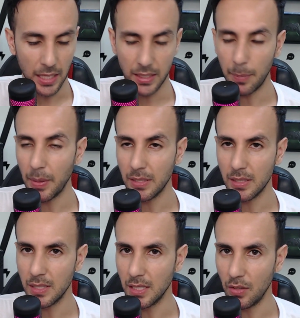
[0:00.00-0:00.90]
até para
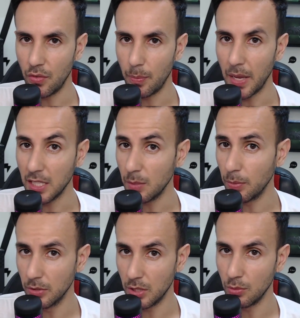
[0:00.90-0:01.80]
60 FPS
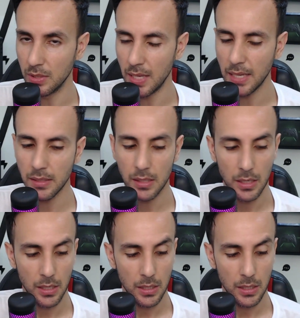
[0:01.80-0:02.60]
para o Series S,